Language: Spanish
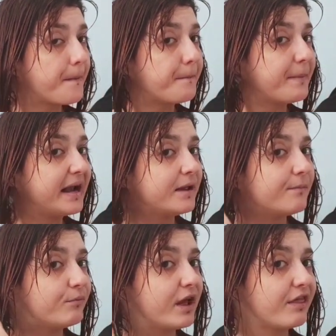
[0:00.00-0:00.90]
¿Vale?
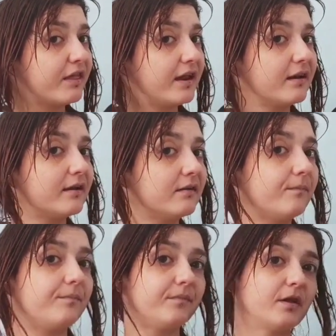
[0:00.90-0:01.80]
Voy a hacer,
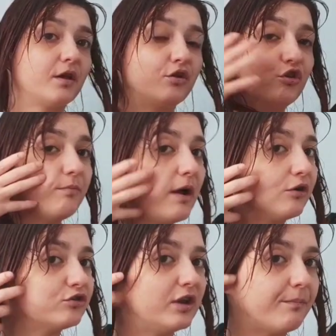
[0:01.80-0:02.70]
yo me
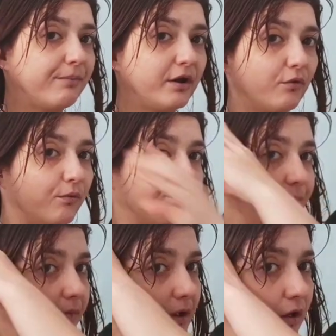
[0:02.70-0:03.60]
hago siempre
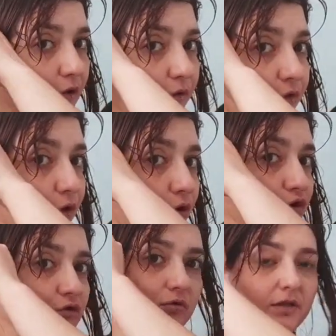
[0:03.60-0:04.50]

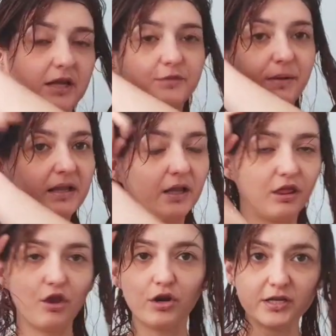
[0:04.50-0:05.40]
dos, tres
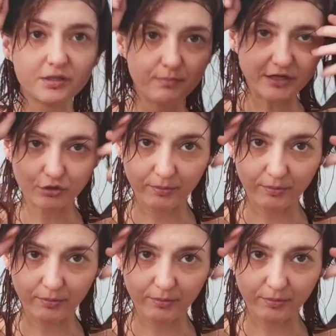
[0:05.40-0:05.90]
particiones más o